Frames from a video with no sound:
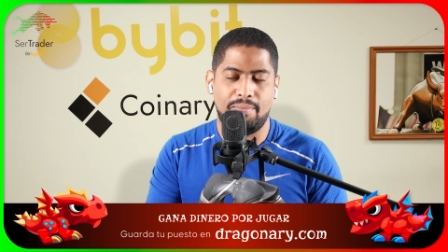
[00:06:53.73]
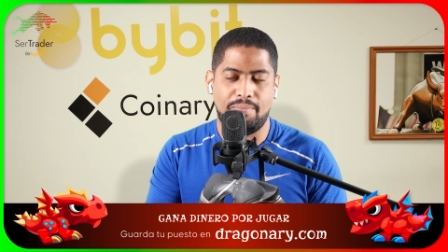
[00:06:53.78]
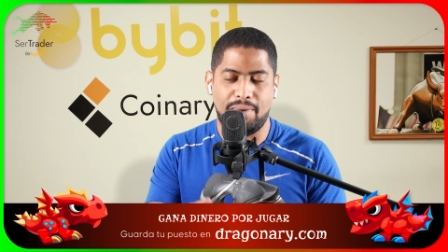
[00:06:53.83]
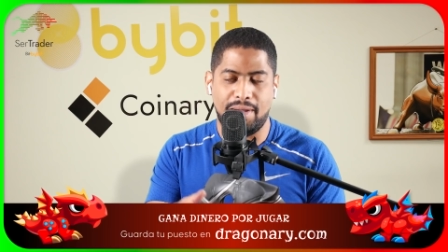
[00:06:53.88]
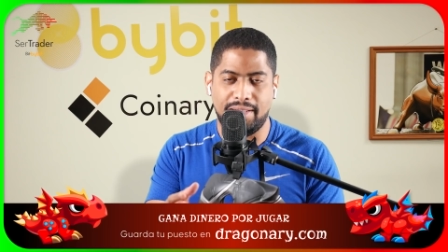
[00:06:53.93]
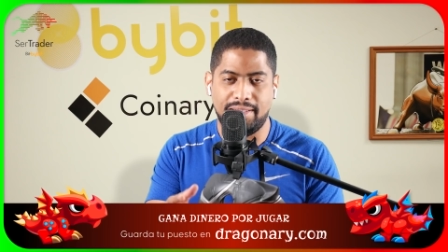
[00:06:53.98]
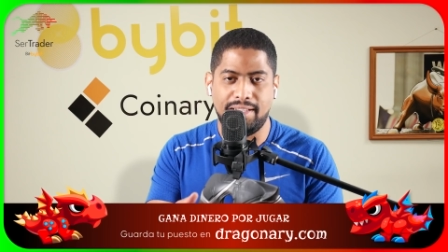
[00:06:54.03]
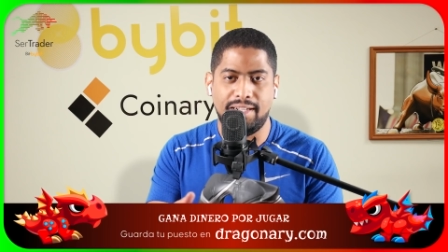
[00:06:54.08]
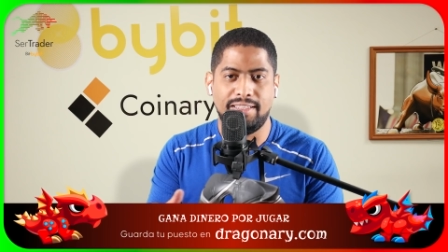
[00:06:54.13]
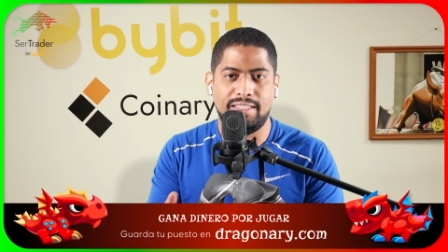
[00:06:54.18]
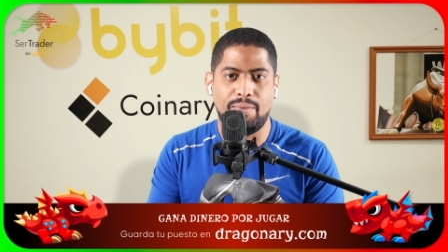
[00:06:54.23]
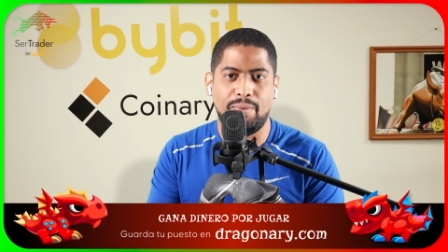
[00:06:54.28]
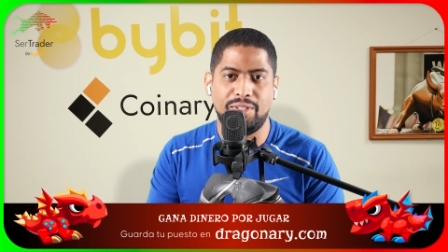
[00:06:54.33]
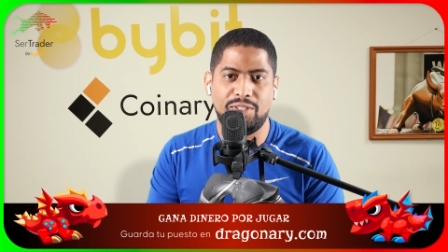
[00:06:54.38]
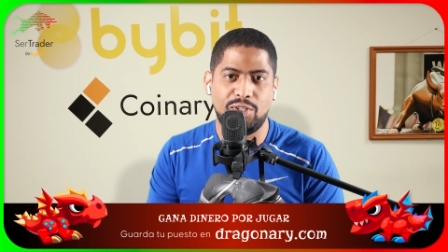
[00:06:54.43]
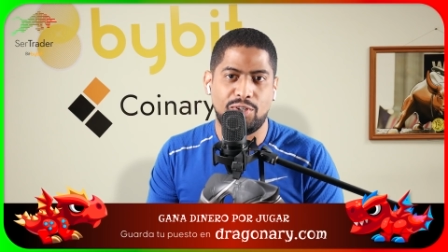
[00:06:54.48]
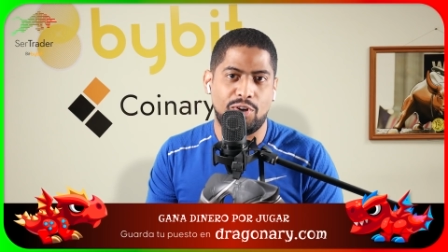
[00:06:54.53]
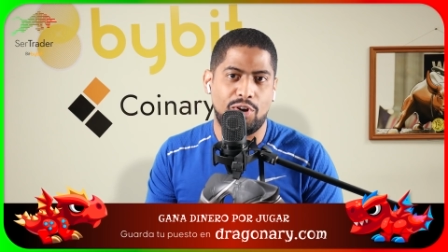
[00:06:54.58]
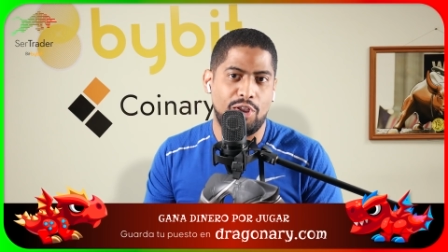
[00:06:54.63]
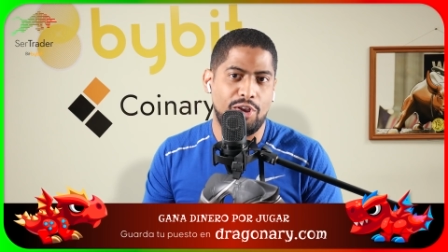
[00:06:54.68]
aparte del tema
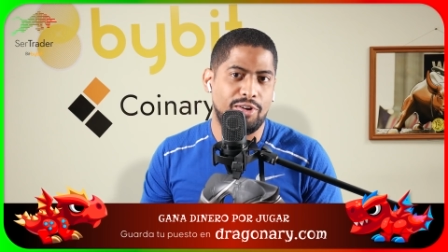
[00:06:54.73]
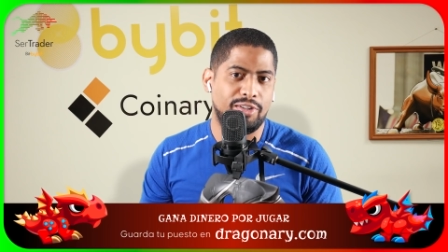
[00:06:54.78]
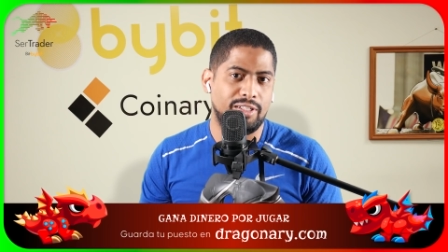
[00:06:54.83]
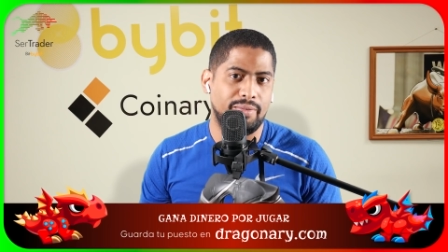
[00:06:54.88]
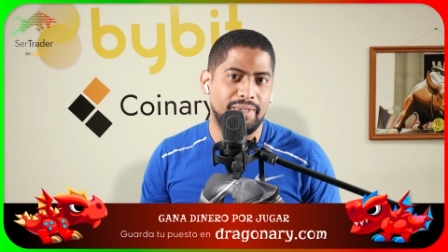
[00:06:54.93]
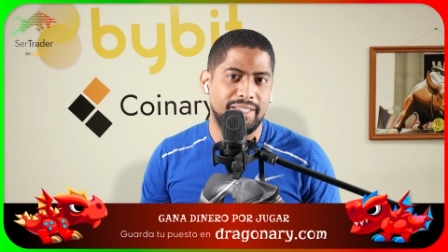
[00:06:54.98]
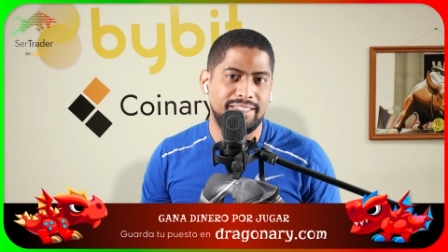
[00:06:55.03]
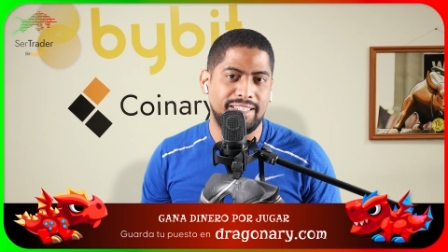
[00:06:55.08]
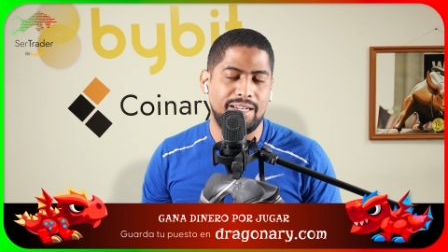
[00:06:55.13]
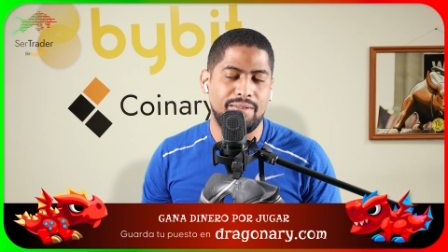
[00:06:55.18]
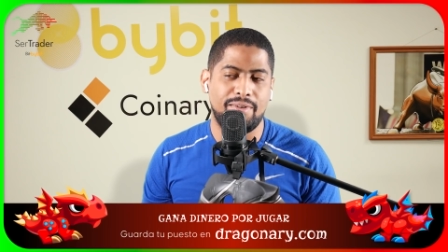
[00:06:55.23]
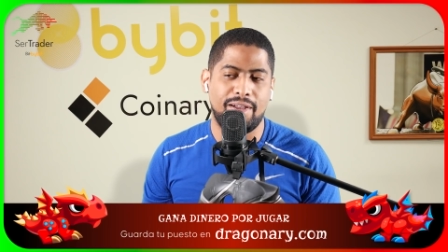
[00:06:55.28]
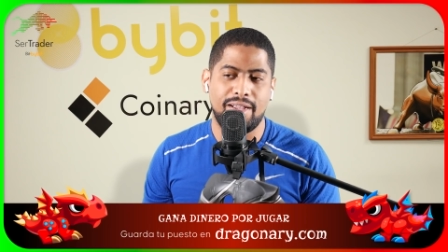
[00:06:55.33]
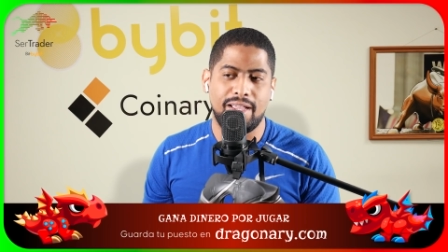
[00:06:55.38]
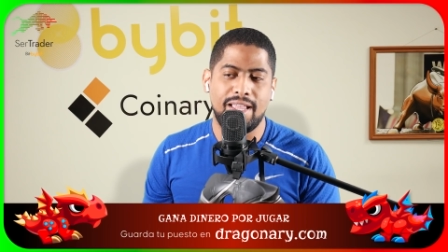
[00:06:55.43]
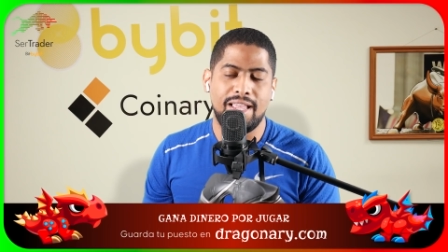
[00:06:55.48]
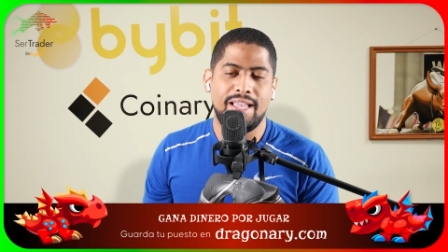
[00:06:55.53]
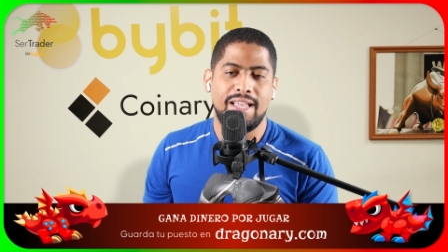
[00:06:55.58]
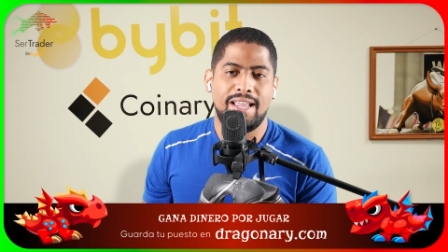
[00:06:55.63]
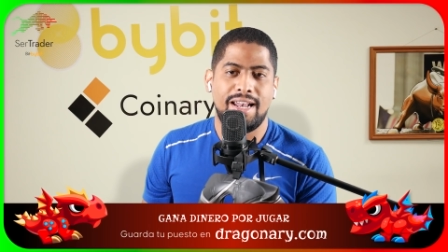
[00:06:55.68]
psicológico, también es
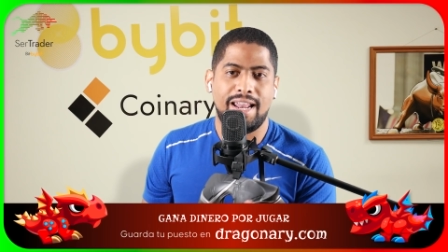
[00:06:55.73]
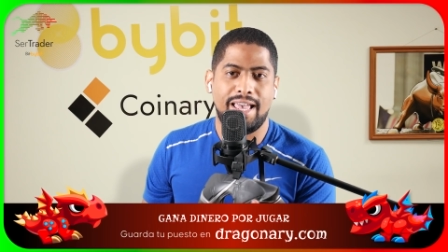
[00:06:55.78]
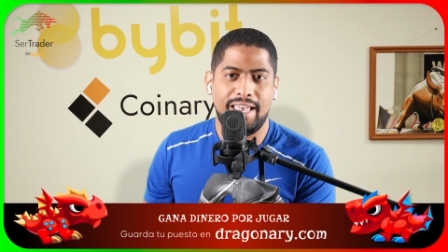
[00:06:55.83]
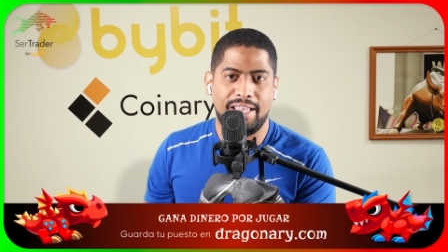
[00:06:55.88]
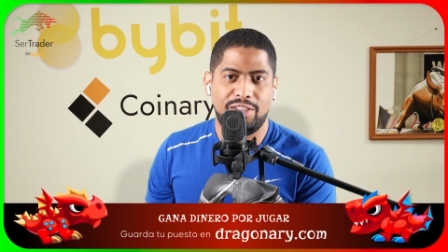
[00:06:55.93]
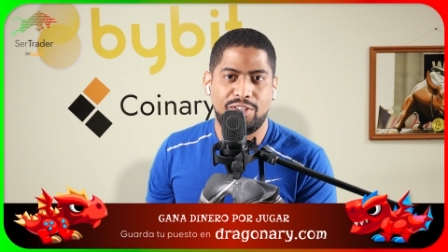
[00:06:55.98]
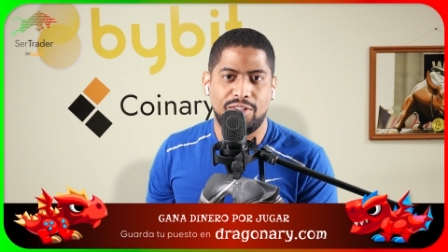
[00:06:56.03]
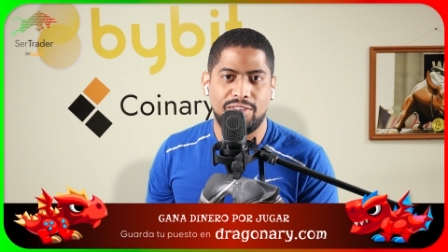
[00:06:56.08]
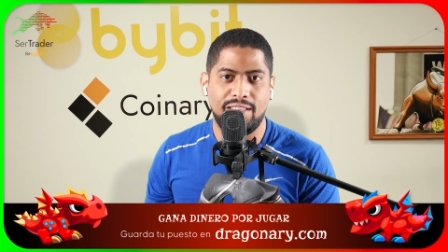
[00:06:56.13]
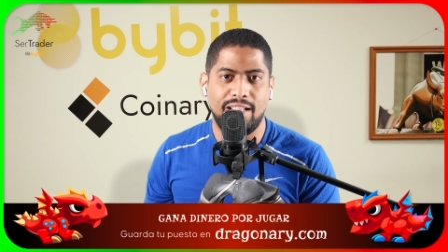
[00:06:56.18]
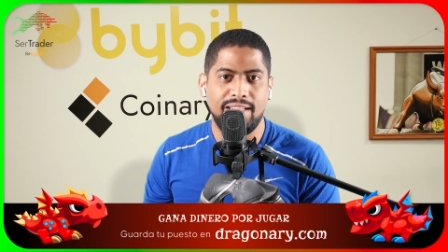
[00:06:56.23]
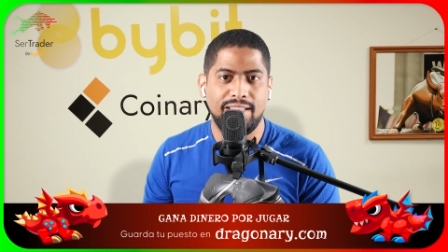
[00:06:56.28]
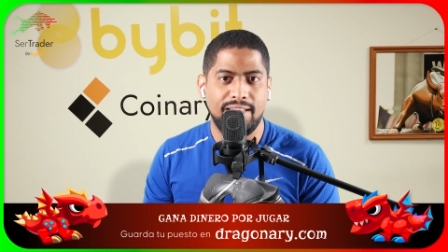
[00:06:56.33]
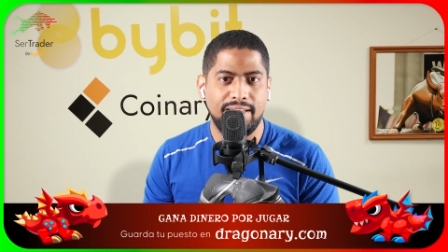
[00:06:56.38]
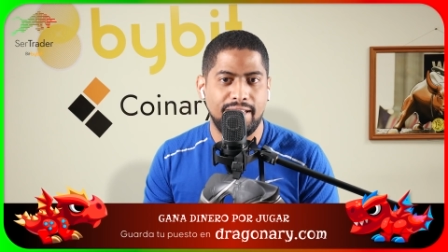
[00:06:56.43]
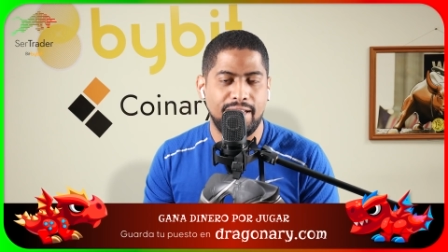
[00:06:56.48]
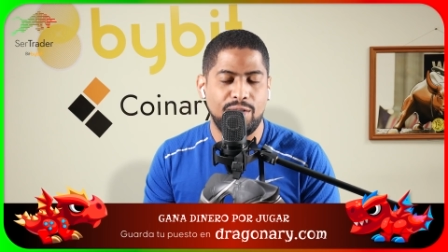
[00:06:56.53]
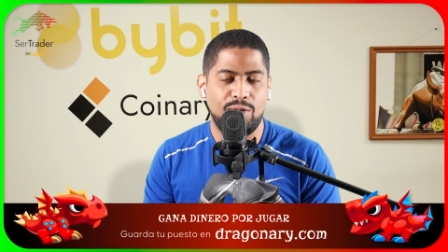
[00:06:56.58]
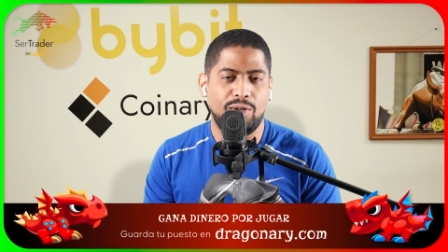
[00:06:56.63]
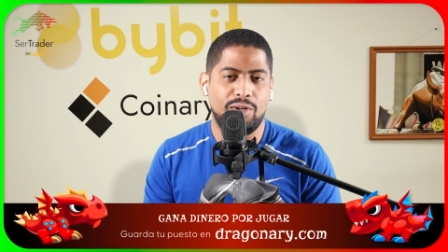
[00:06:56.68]
la gestión del
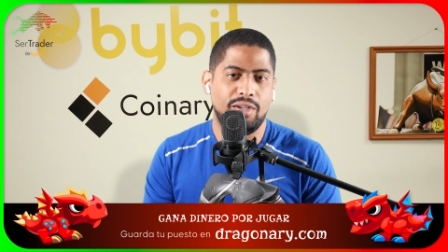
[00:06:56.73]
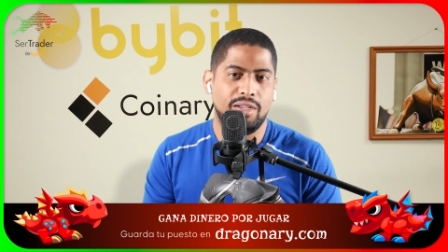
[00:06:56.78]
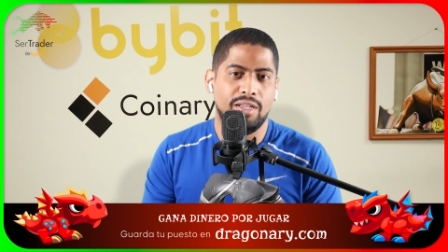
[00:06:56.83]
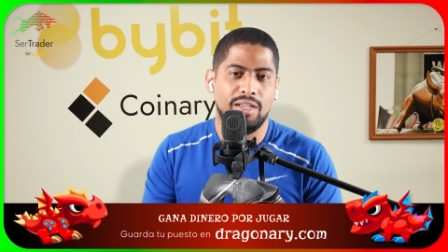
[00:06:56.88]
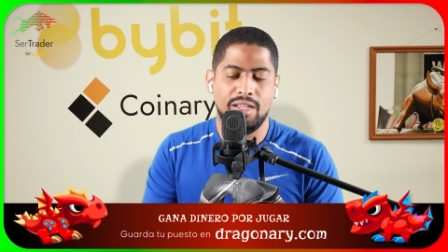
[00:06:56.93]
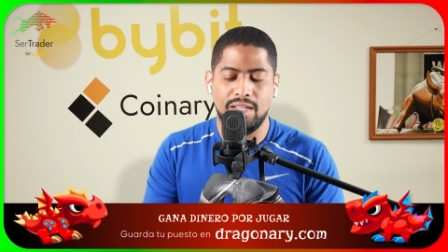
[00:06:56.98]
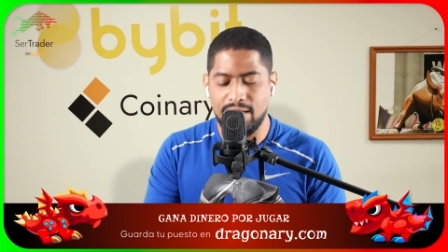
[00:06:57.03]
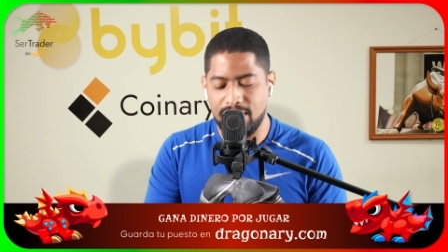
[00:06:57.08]
dinero,